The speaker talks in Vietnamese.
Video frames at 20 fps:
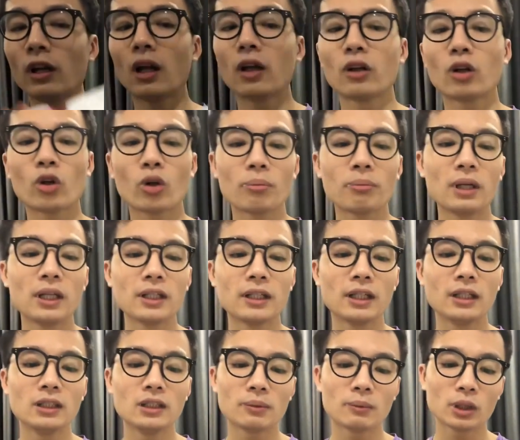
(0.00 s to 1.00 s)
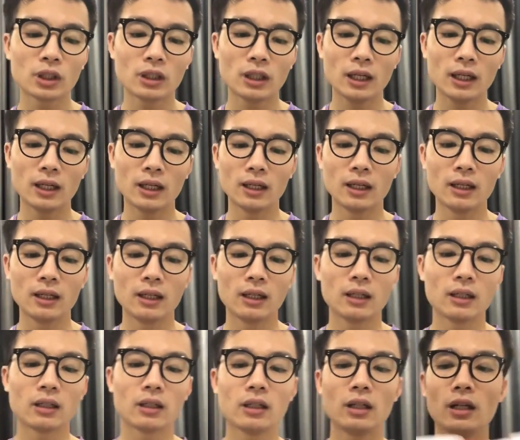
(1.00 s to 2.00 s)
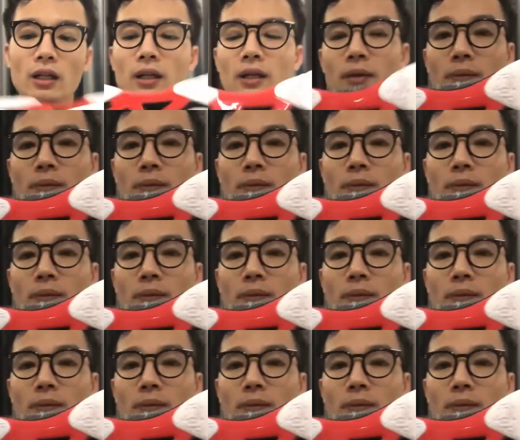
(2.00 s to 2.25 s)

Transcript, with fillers: là non minh kinh nha mọi người. Đấy